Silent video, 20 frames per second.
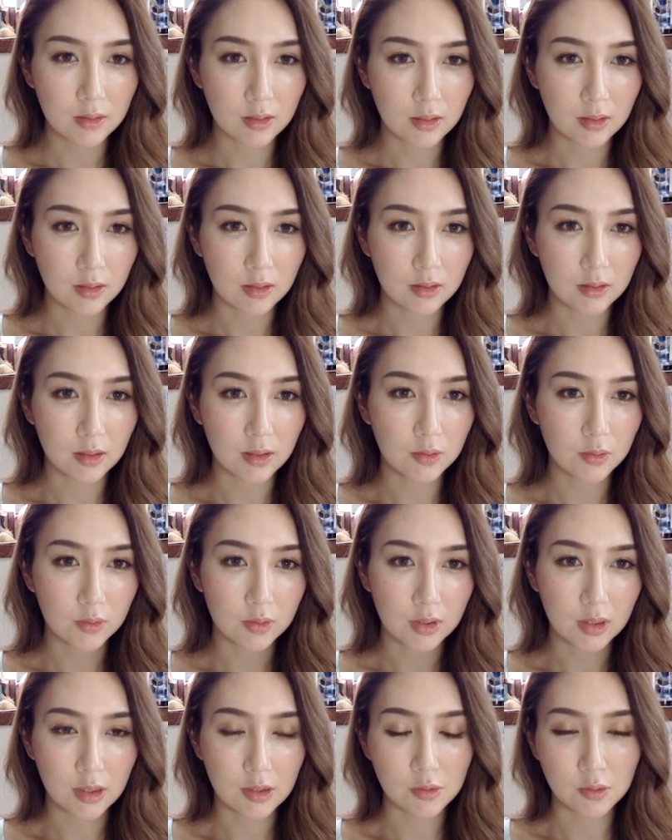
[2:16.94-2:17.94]
でな
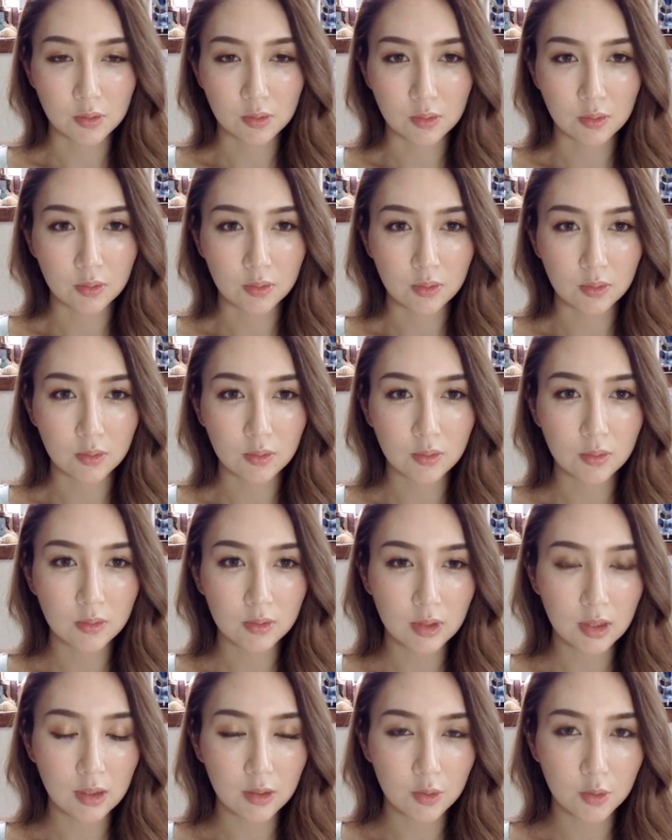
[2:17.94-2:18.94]
のでちょっと今
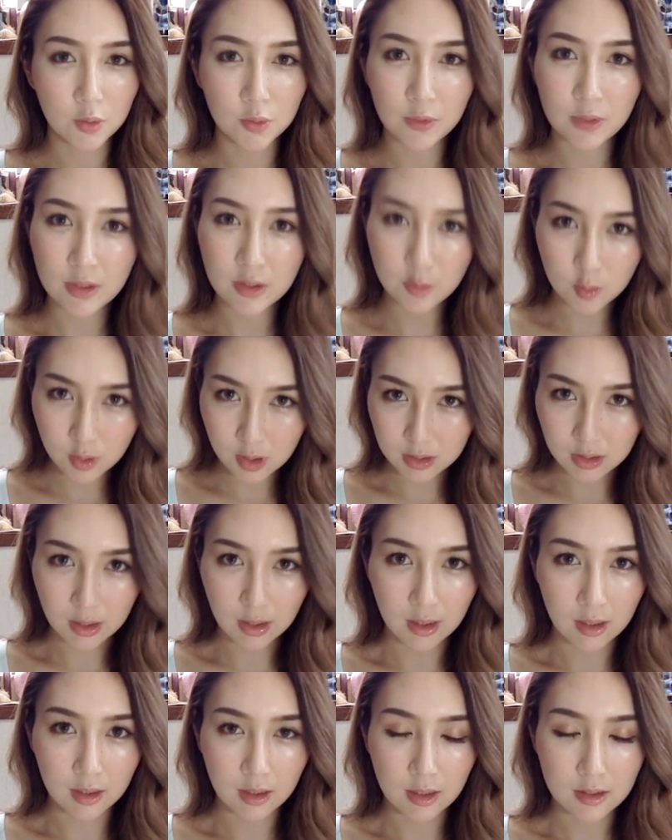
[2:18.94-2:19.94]
後ねゴフェスとか
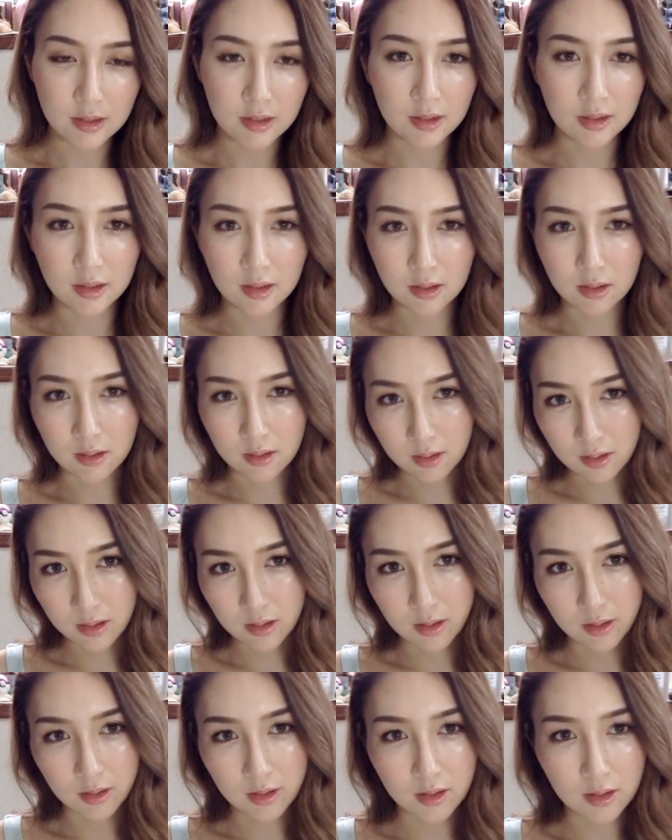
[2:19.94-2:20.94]
ねガチャ来てた
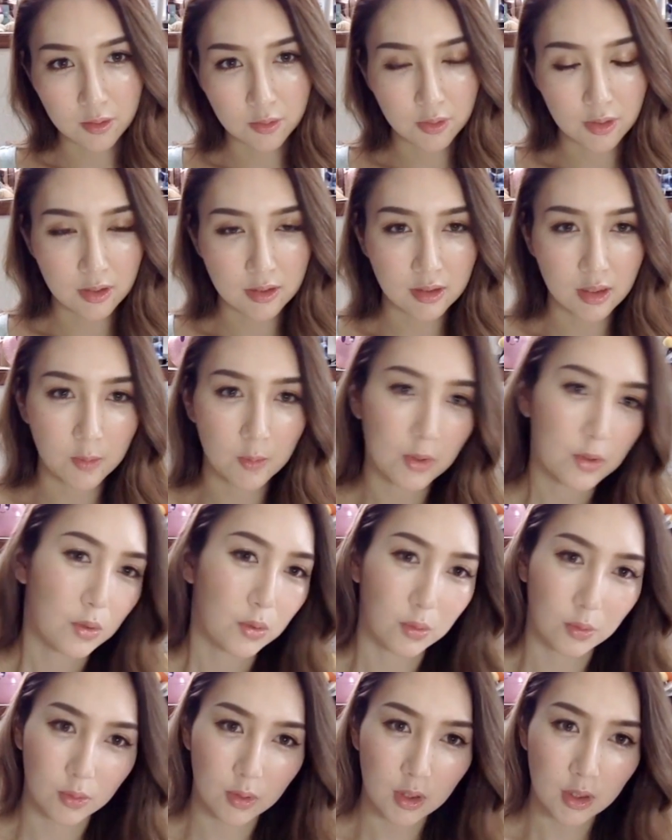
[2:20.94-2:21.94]
らキャラ増やすために
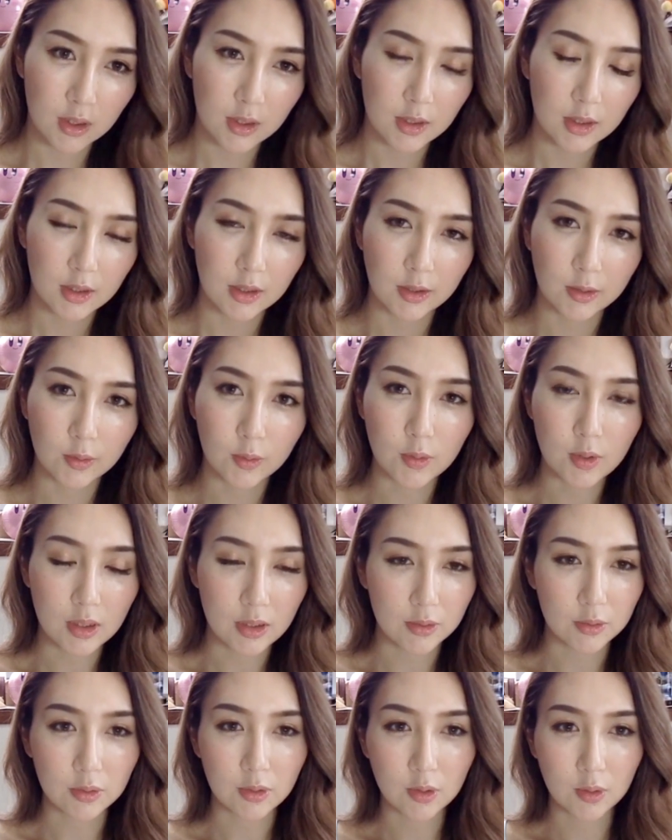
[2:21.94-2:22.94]
ちょっと引こうか
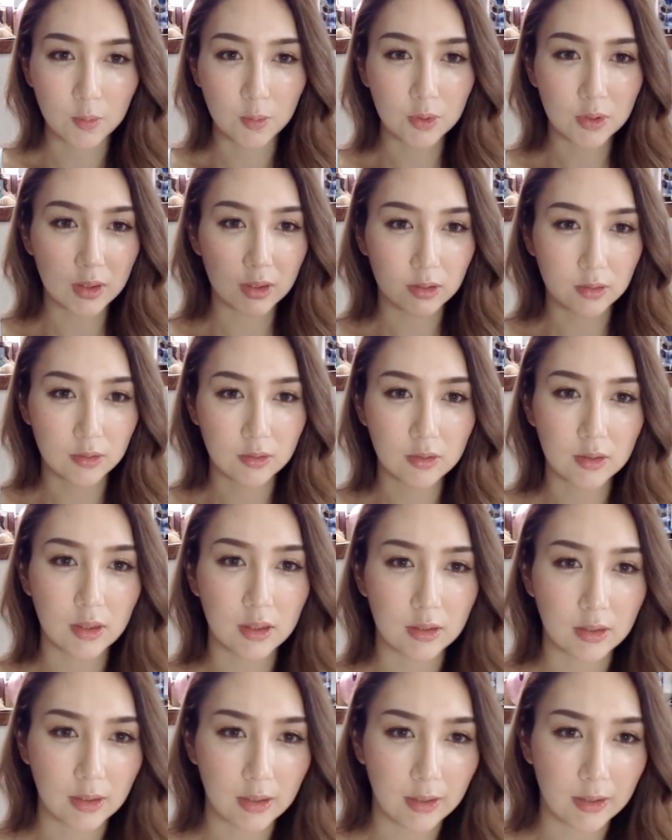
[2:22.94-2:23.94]
なとか思ってるぐら
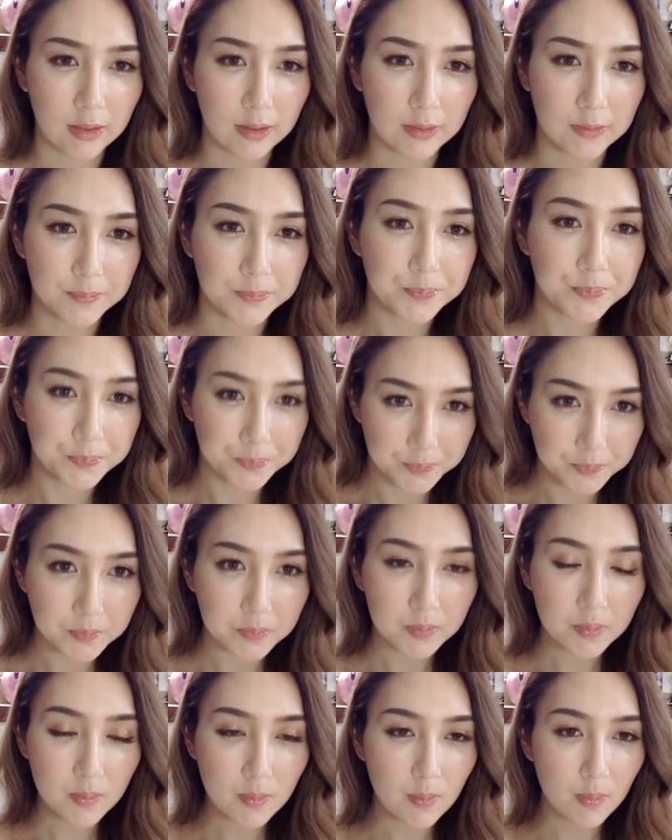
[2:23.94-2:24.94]
いで、
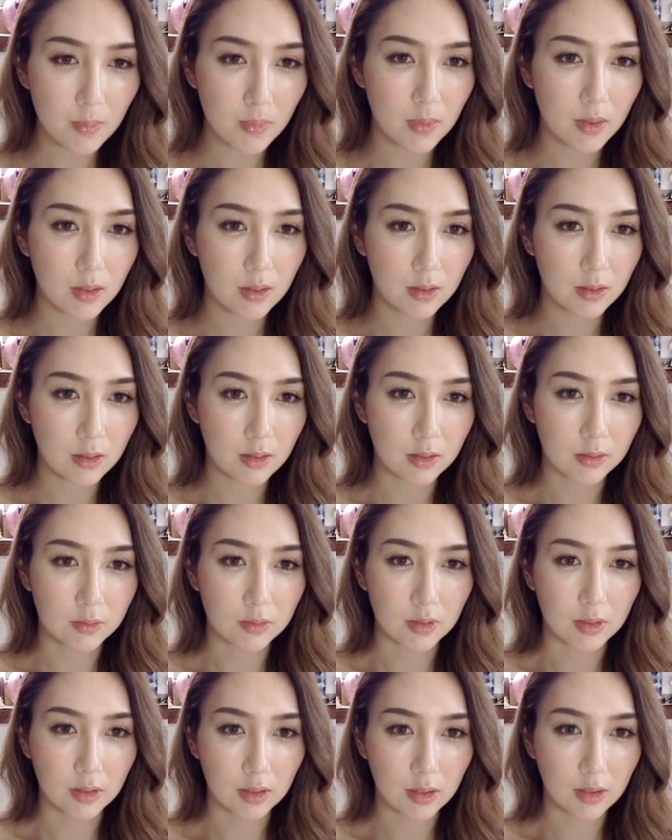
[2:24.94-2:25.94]
な
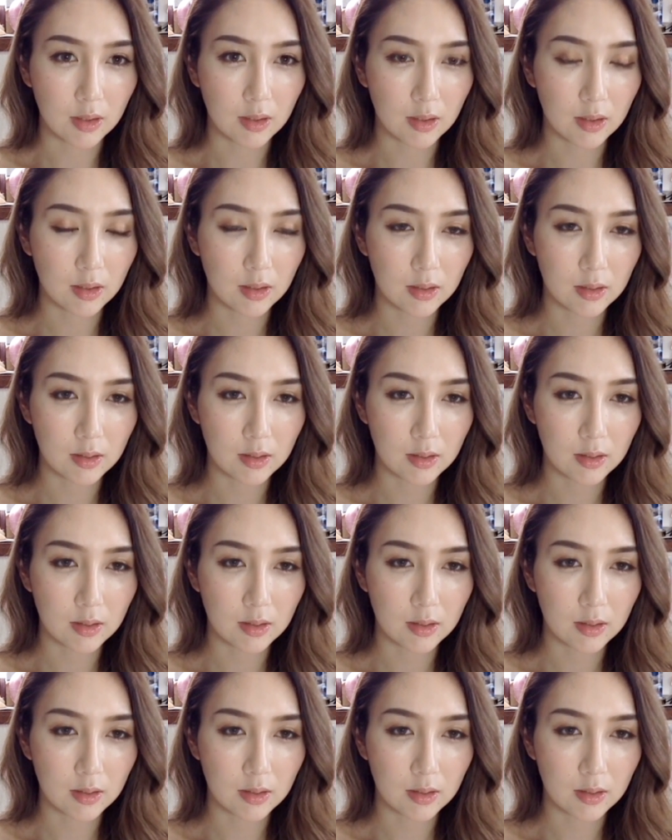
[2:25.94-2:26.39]
のでね